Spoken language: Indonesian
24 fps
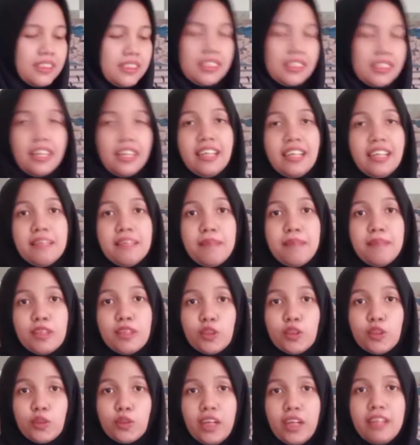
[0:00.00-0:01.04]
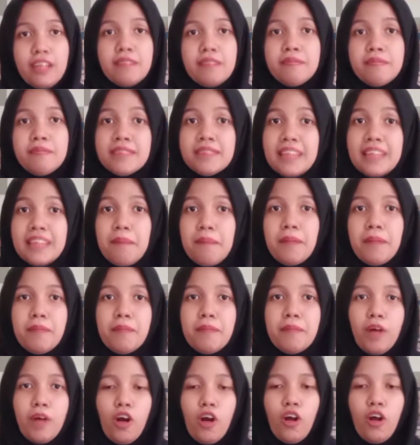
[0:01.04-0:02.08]
Setelah dimasukkan sampel
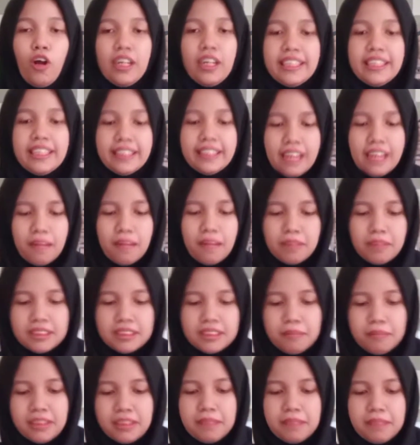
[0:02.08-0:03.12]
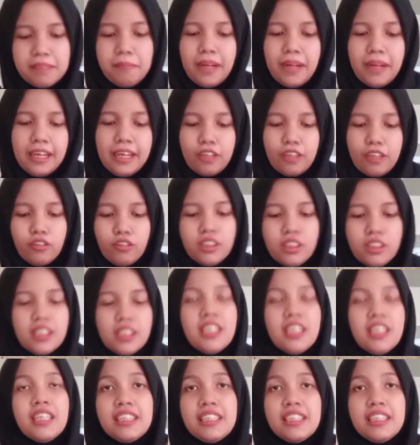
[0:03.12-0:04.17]
brokoli ke dalam masing-masing pelarut,
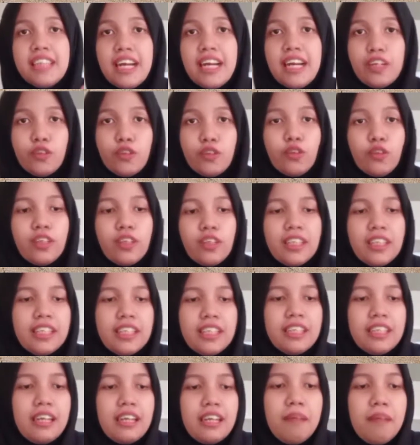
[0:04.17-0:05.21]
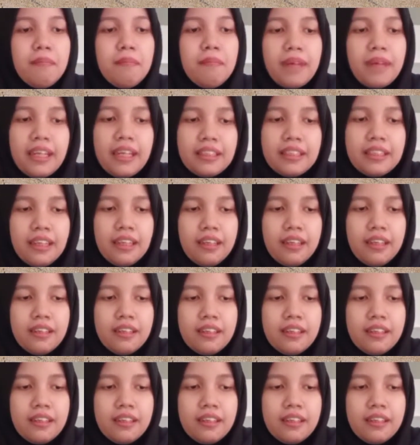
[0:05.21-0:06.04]
diaduk hingga merata.